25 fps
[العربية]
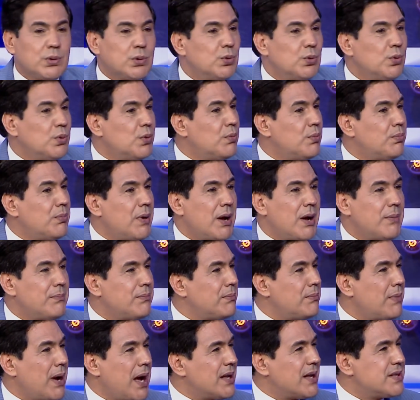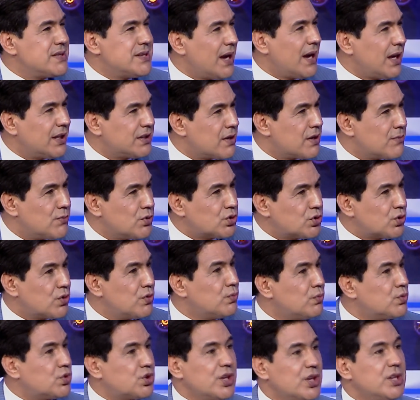له ما, ما عندي حتى مشكل
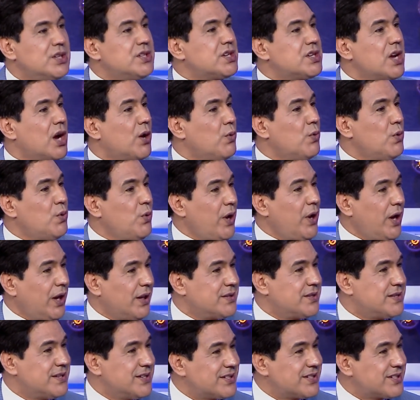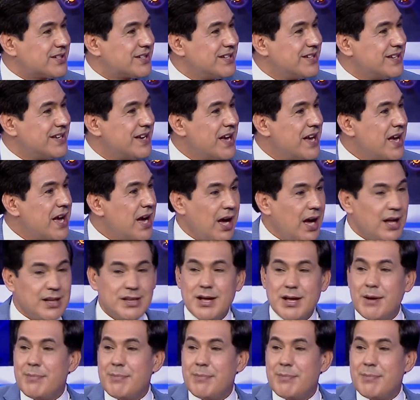مش انت اول واحد يشكي عندنا